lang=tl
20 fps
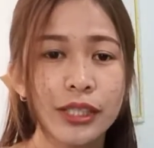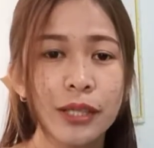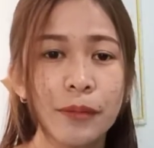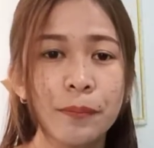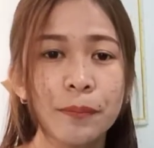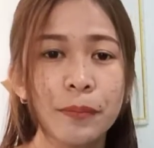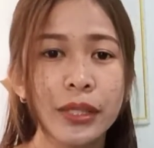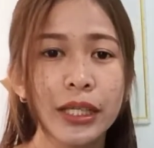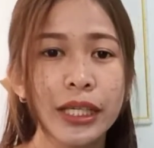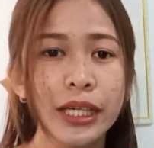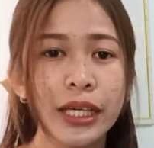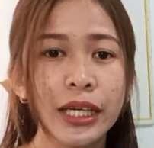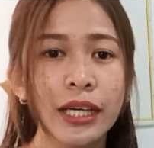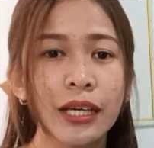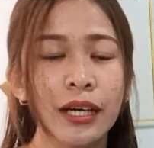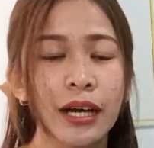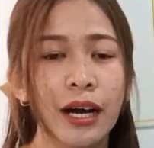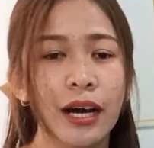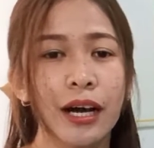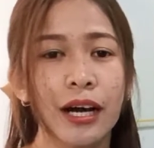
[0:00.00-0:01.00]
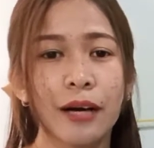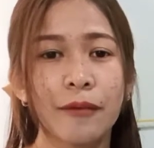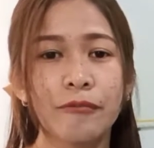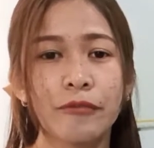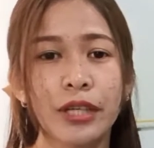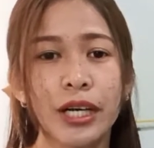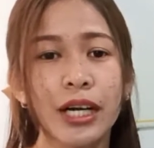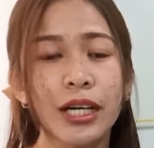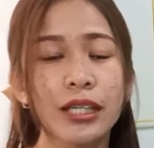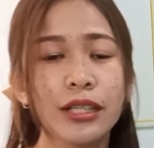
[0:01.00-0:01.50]
Simply,
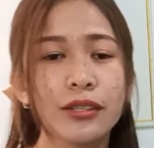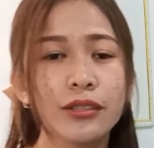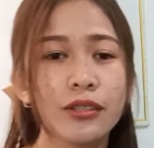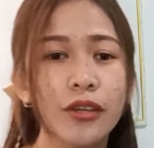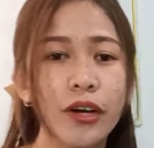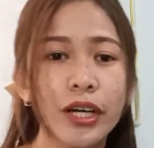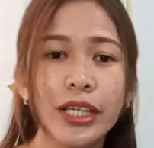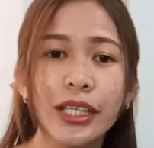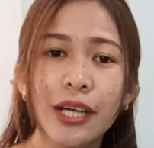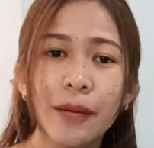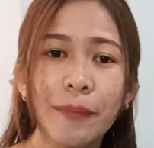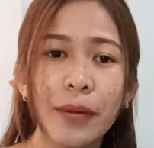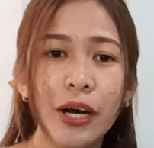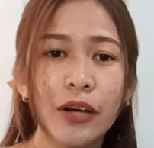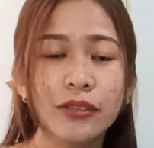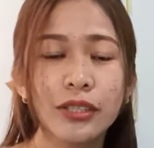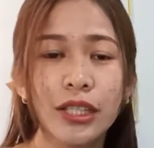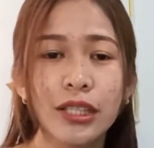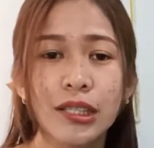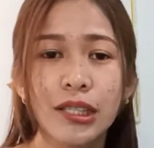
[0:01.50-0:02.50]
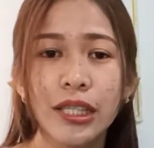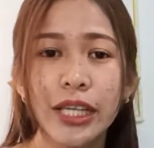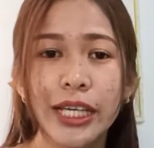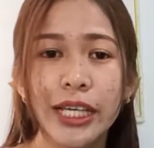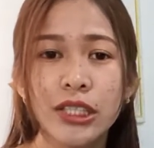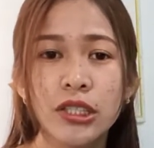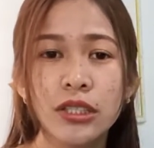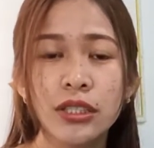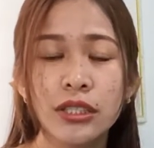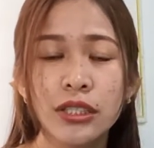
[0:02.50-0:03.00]
um, we are talking about a
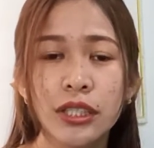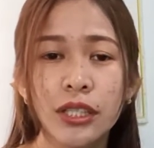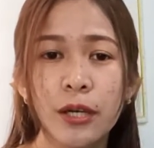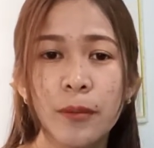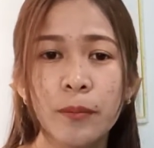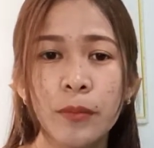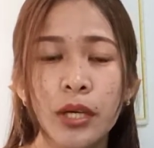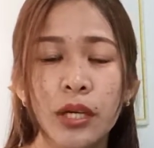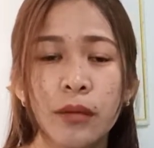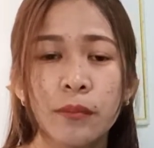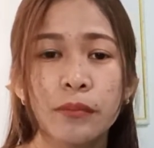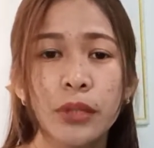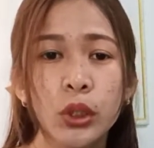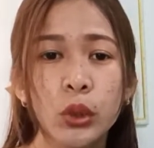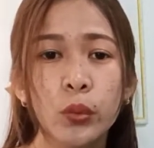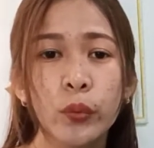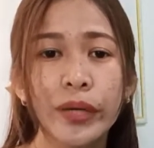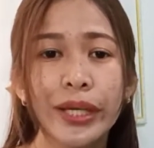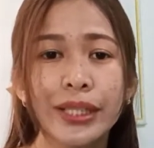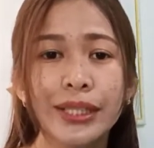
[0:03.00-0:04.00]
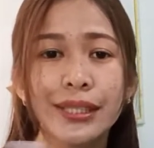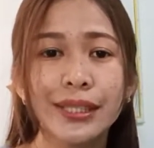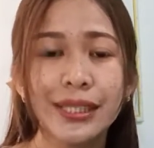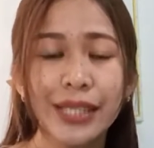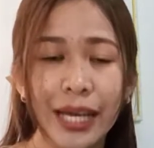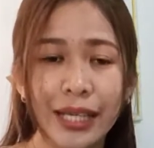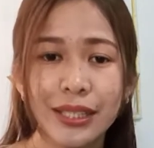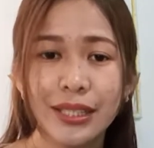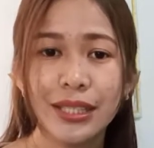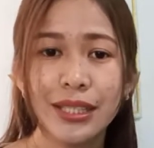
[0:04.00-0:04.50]
relationship between
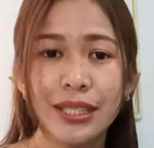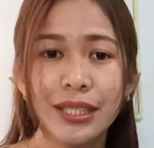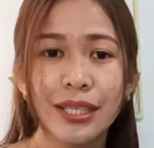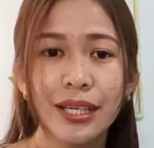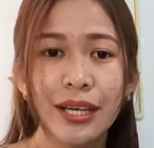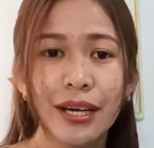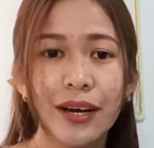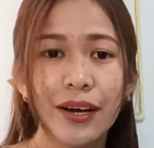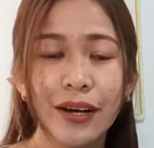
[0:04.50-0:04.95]
sets.